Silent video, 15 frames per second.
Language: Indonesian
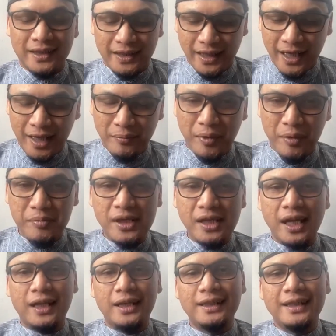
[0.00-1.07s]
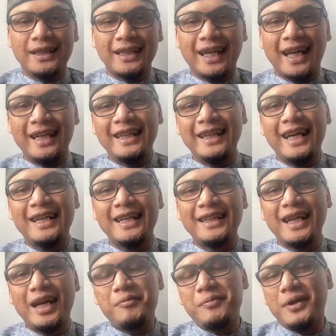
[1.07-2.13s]
Dan apabila kalian
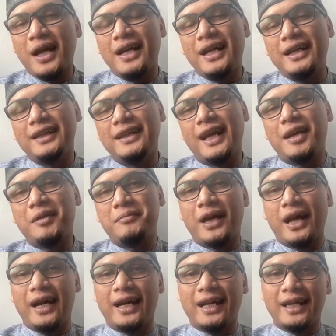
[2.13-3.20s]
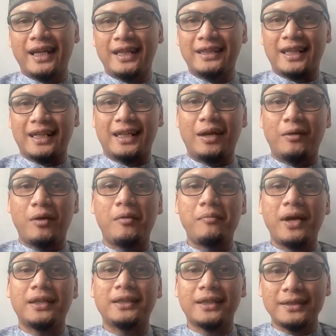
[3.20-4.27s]
yang berada di dalam daerah yang terkena
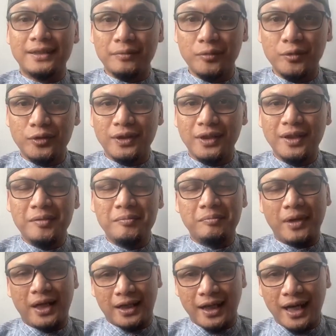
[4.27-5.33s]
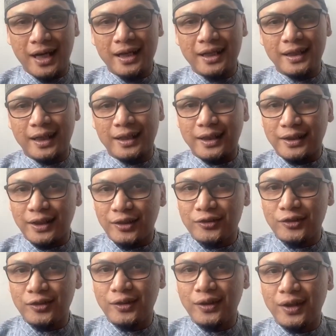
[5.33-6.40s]
wabah tersebut, maka lihat kata
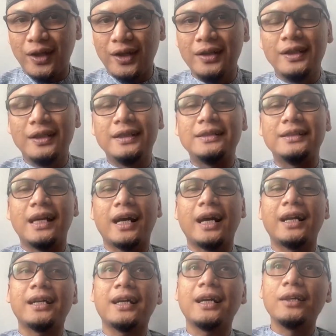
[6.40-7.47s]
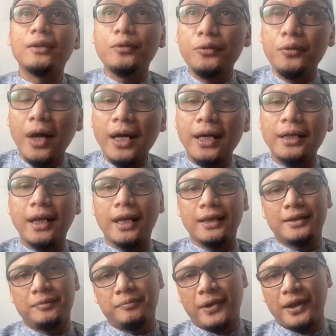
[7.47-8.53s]
Rasulullah, jangan keluar
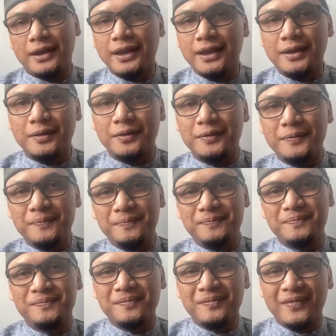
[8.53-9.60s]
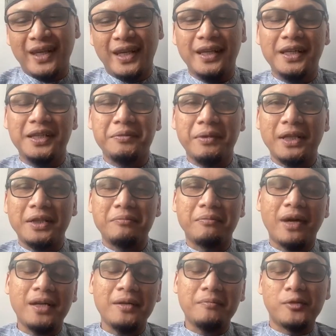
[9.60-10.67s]
dari tempat itu. Ini
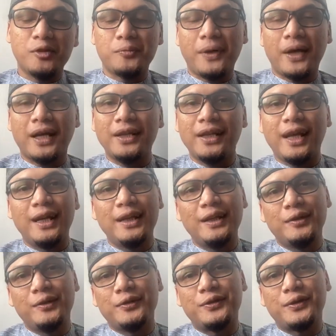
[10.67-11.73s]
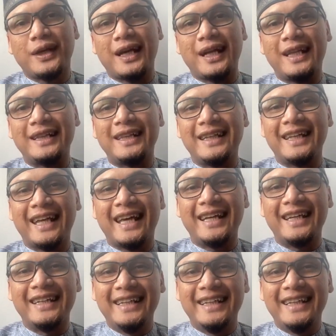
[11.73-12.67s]
teman-teman merupakan dalil untuk karantina.